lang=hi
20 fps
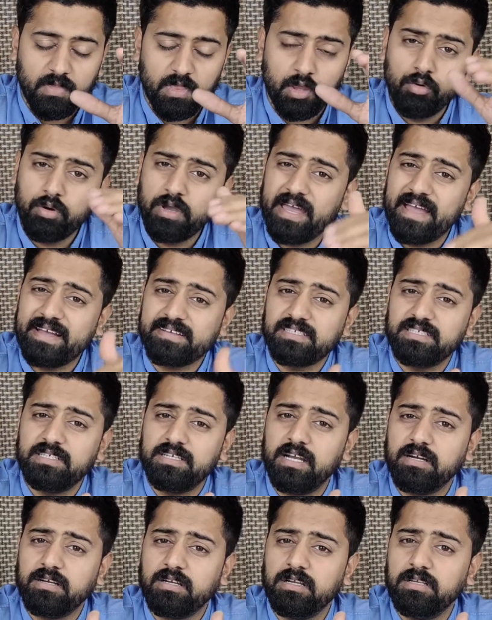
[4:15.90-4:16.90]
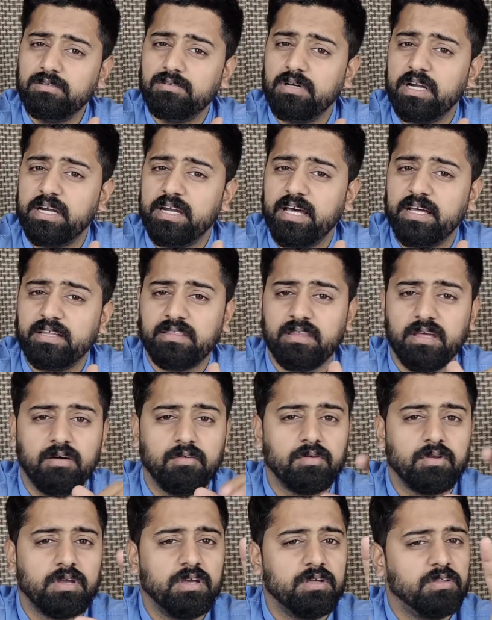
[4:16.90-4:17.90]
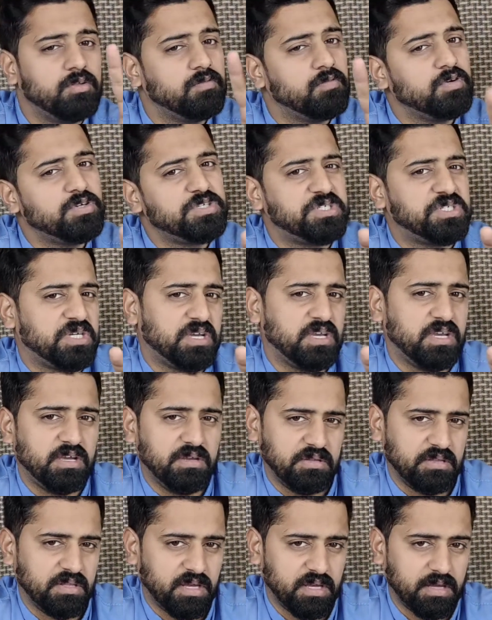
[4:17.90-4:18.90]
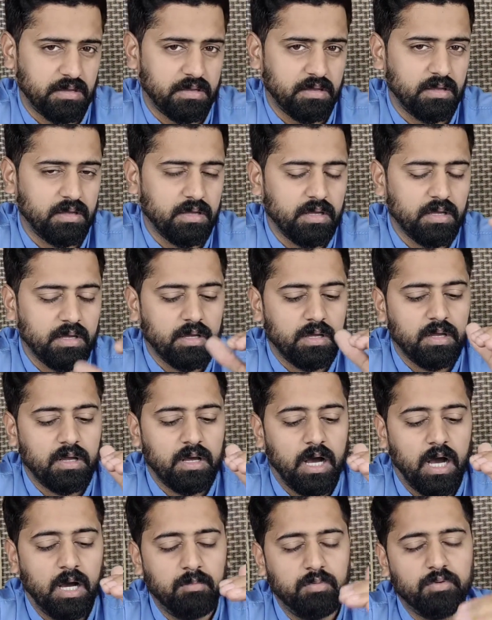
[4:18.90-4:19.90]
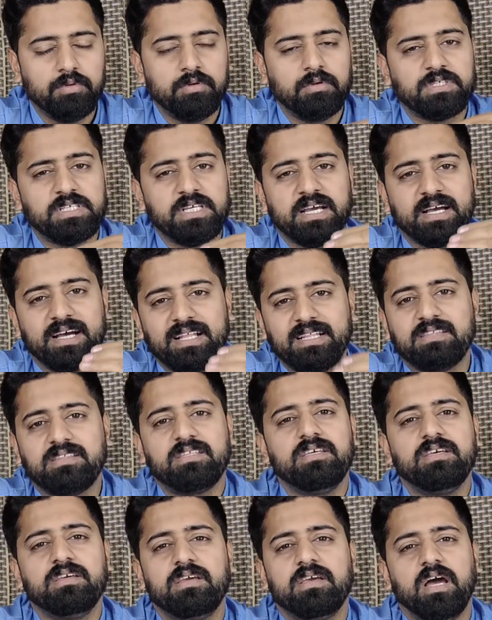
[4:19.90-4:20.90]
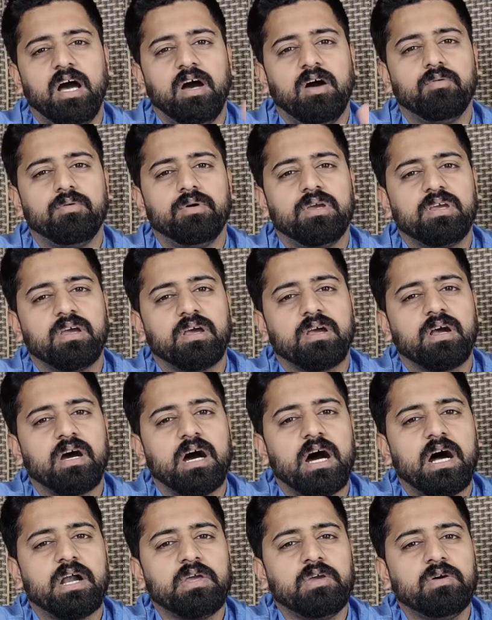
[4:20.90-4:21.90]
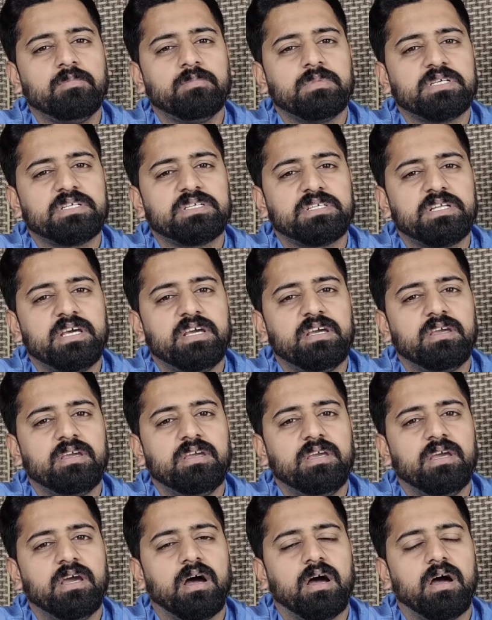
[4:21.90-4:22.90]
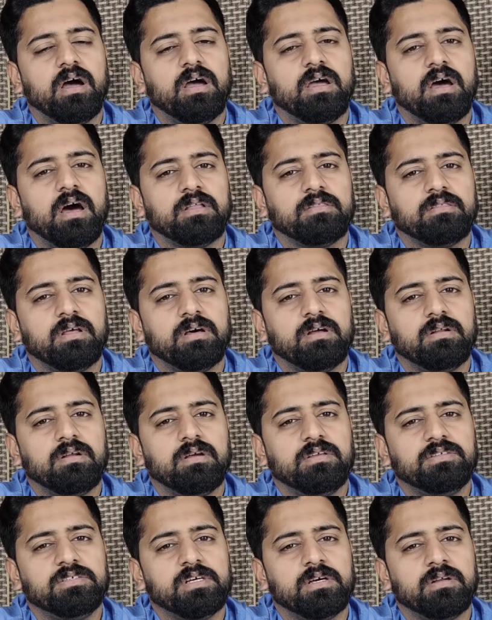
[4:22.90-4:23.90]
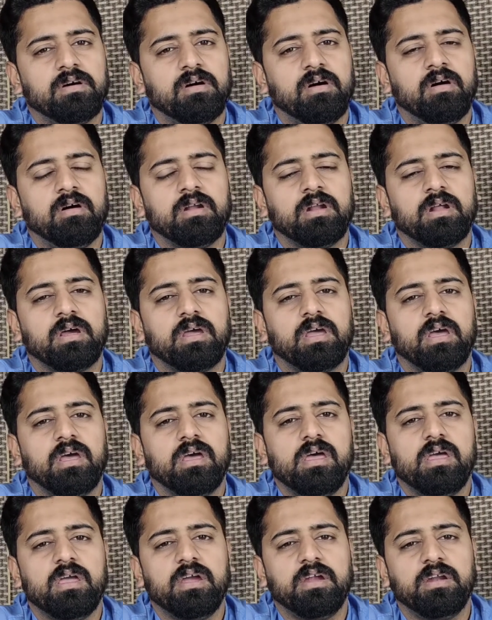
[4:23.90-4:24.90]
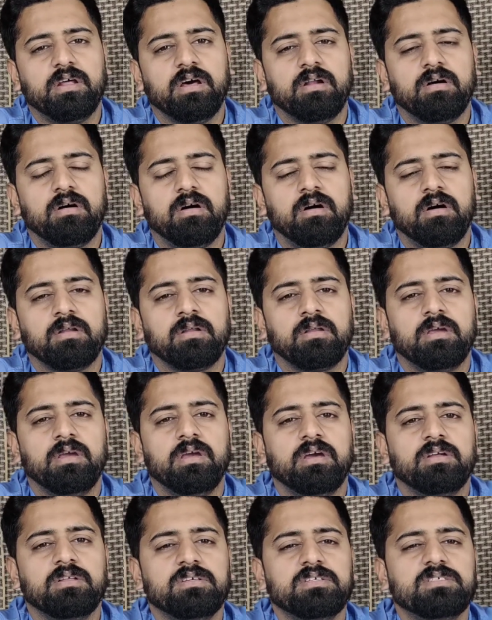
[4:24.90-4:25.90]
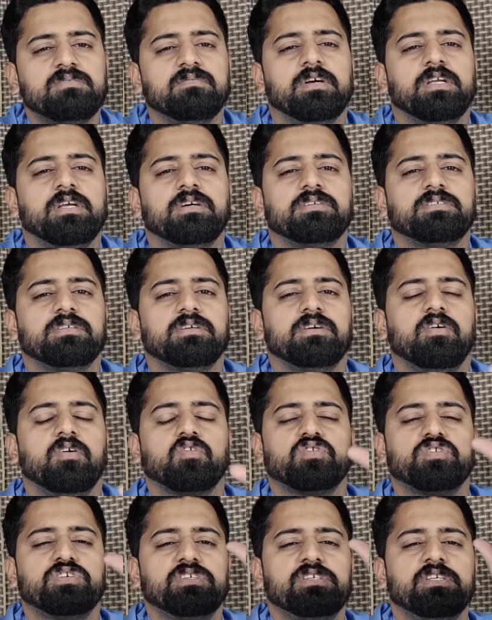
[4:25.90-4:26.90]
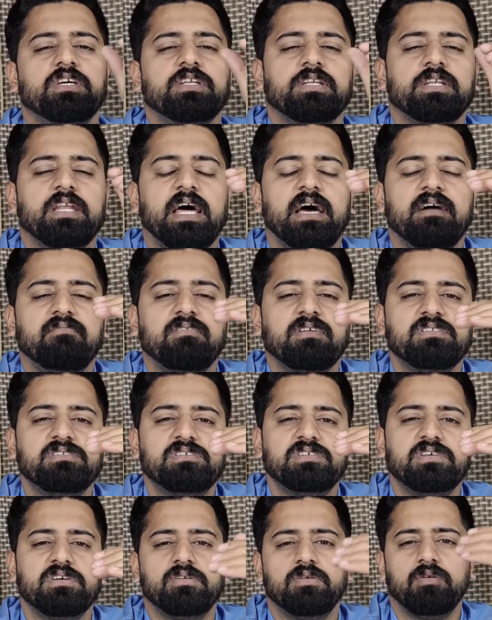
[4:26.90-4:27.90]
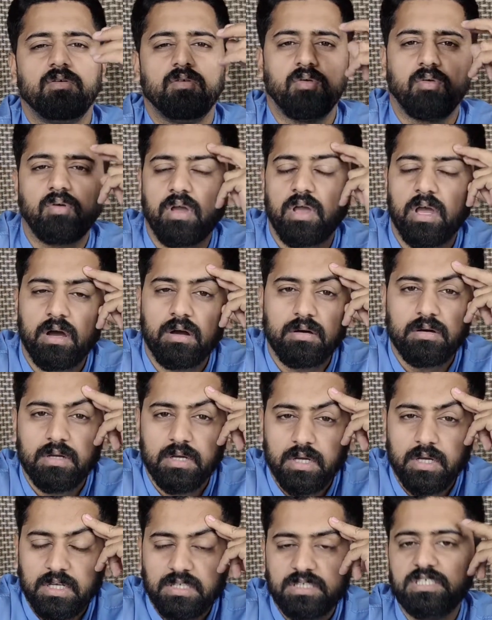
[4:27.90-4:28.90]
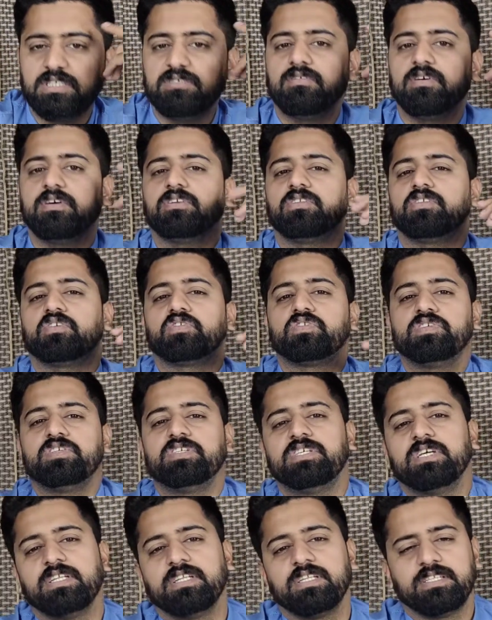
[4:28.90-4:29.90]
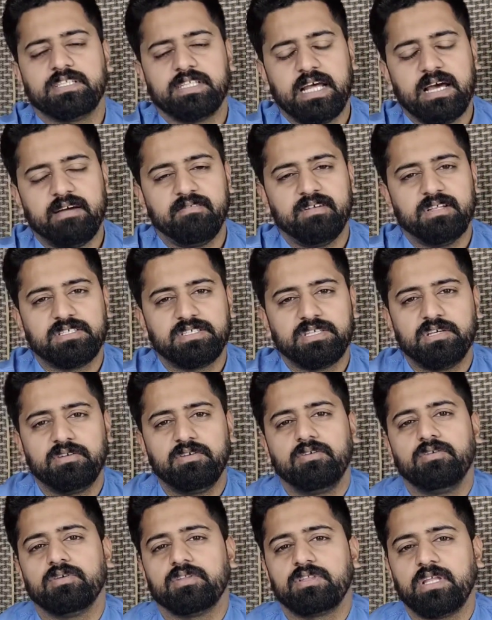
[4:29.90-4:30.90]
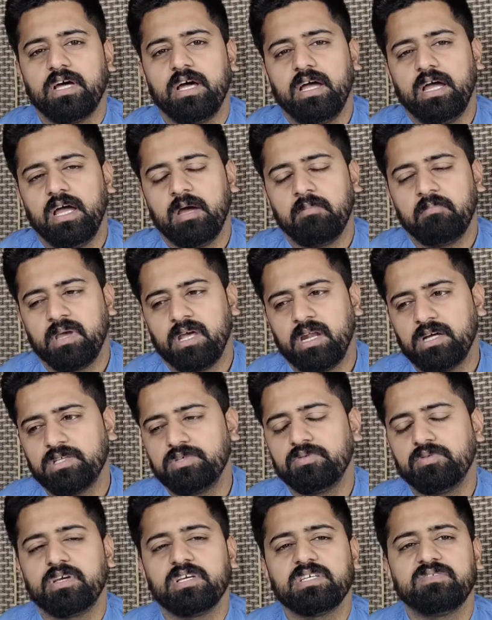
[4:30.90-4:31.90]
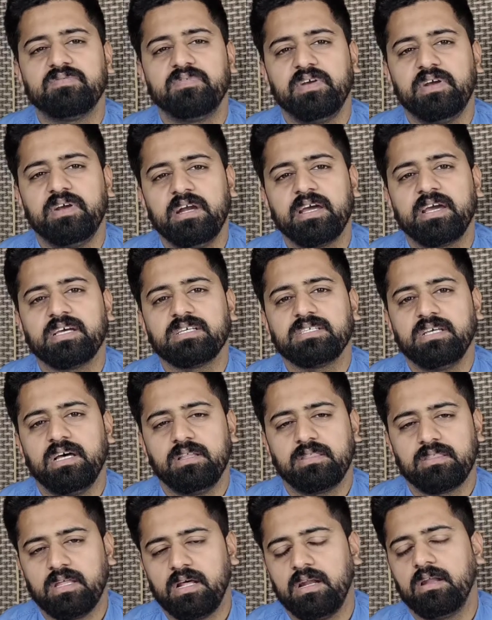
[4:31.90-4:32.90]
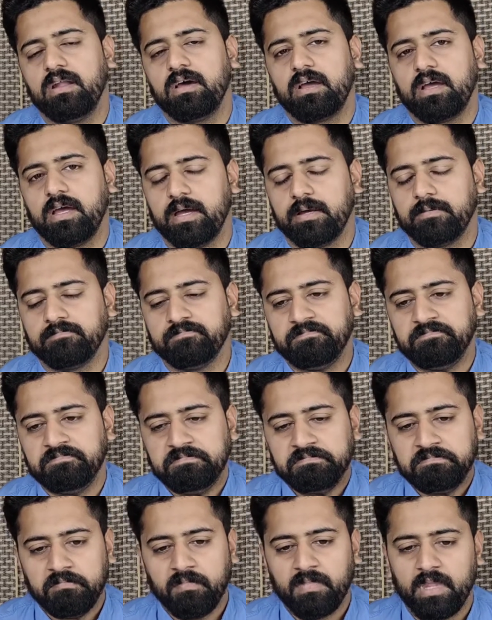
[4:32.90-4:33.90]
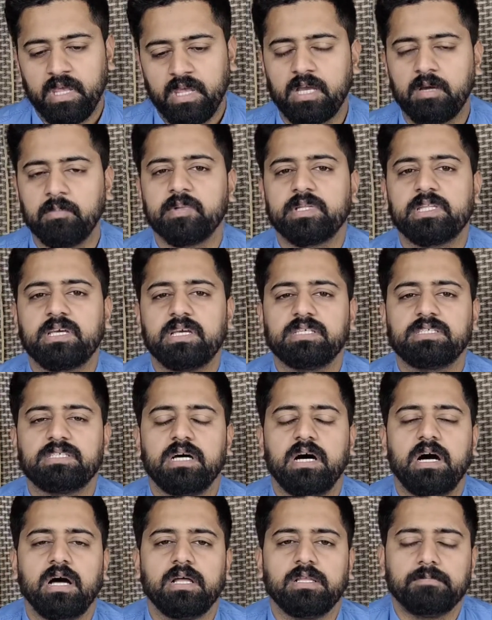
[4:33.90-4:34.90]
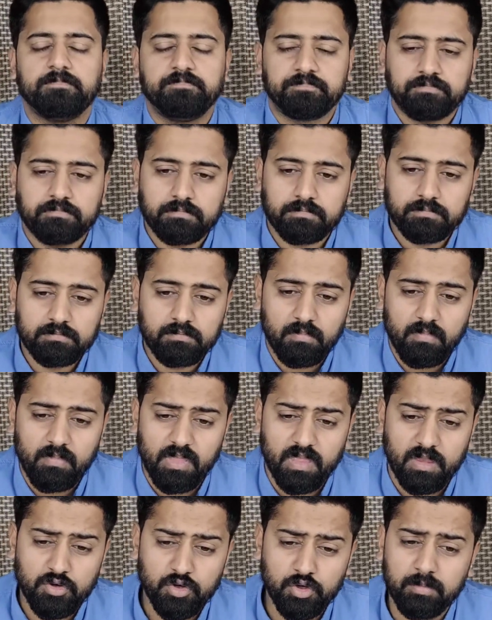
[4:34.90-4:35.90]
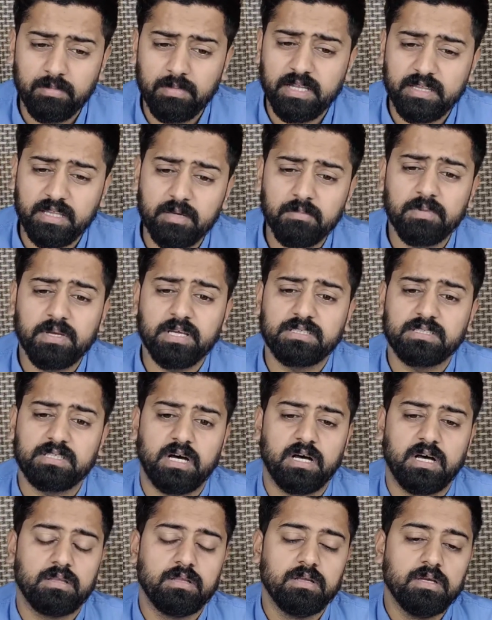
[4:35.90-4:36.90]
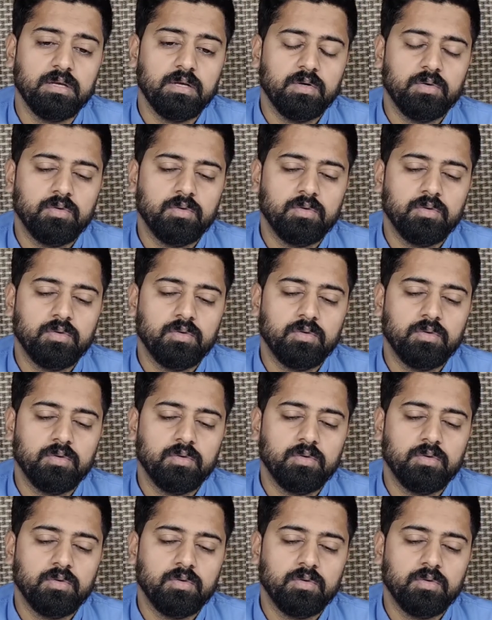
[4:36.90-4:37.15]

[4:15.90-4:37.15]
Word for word: क्योंकि एक्सीडेंटल जो है डेथ है उनकी तो वो शहीद हैं अब उनसे गलती क्या हुई कि गाड़ियों में स्टे किया अंदर इंजन ऑन रखे हीटर ऑन किए जिस वजह से ऑक्सीजन लेवल ज़ीरो हो गया जिस वक्त ऑक्सीजन लेवल ज़ीरो होता है मेरा चूँकि इस फील्ड के साथ तल्लक है हमत के साथ शोब के साथ